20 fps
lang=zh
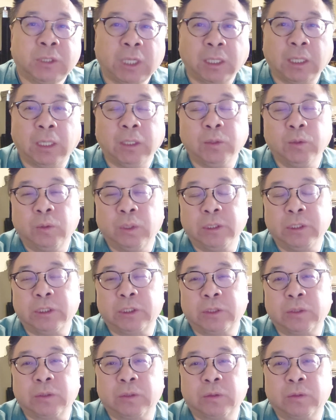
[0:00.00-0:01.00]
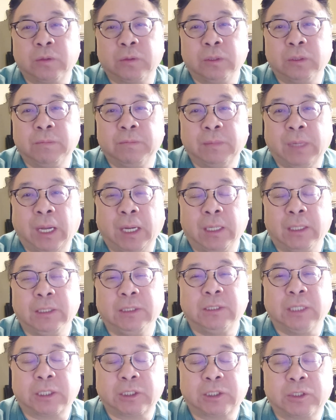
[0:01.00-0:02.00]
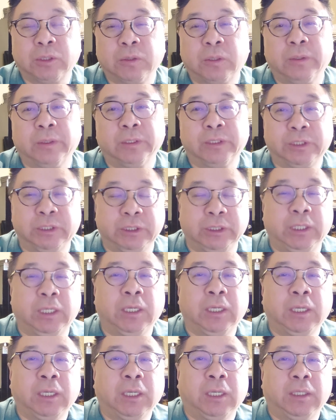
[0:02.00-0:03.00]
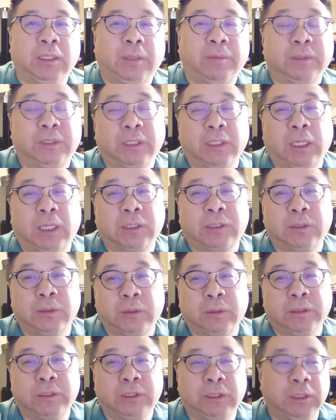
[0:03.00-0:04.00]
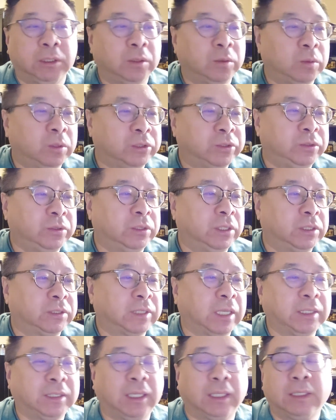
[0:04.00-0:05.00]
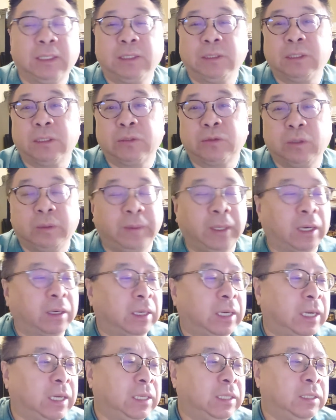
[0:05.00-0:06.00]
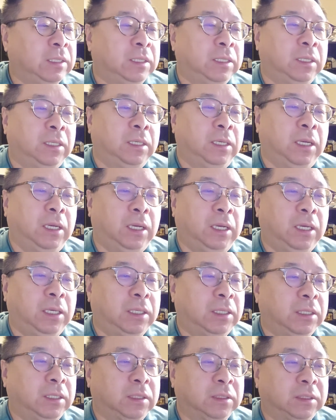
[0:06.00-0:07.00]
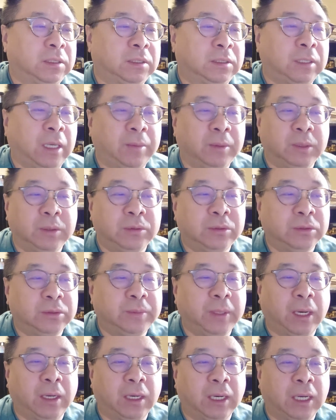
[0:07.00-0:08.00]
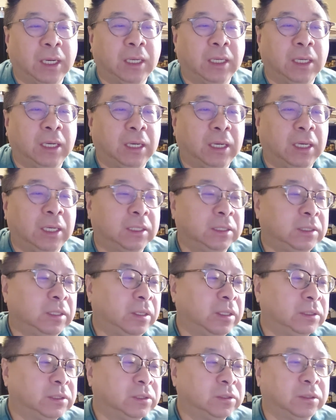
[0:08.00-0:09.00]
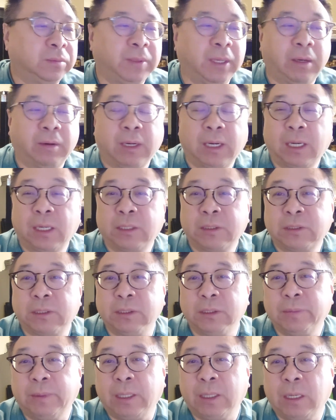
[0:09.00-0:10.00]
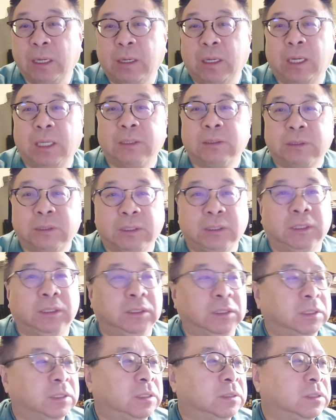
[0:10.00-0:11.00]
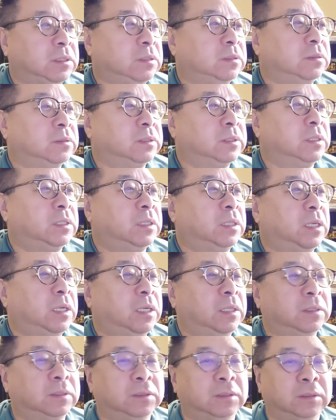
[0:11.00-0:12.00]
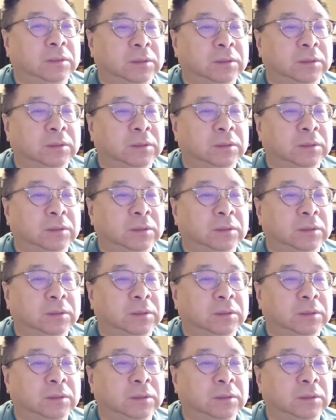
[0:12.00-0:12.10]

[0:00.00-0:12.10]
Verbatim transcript: 当然，如果你是买了一家收购的企业，那么这家收购企业的过去的三年的一些税表啊、啊 W 二 表啊、啊一零九九表啊、审计报告啊，这些你是要提供的啊。